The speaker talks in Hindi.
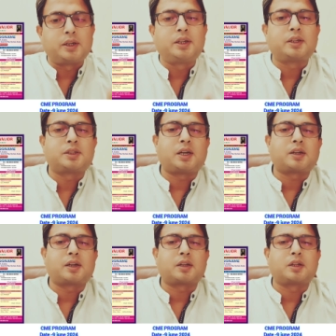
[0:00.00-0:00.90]
क्लिनिक
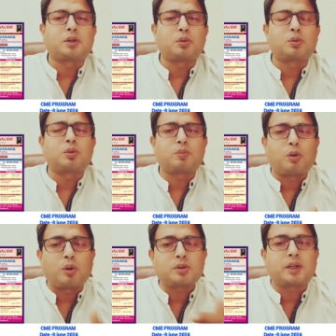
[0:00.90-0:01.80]
स्टार्ट करते हैं तो उनको
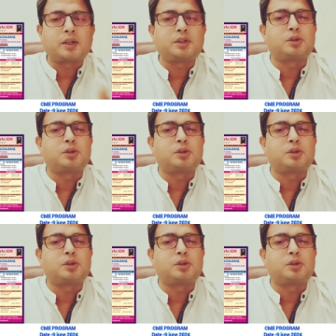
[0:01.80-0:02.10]
बहुत सारी